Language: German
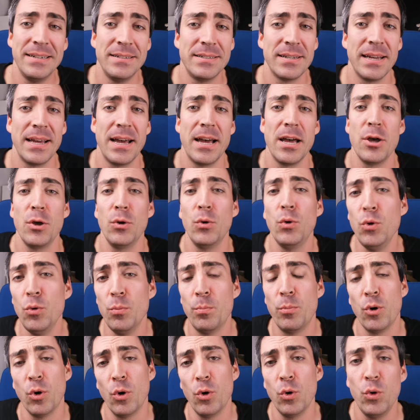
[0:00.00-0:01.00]
Inter,
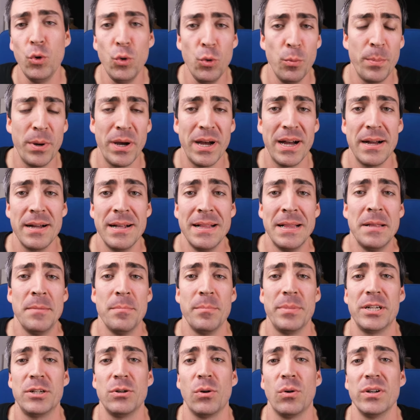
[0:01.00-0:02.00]
Hypo, Hyper
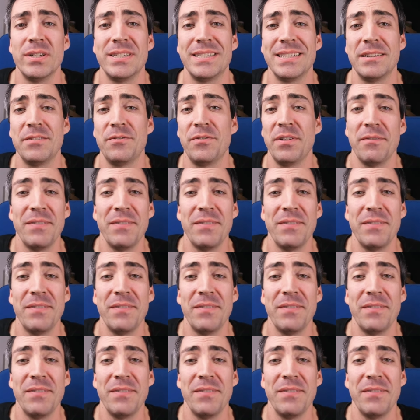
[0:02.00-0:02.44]
bedeutet.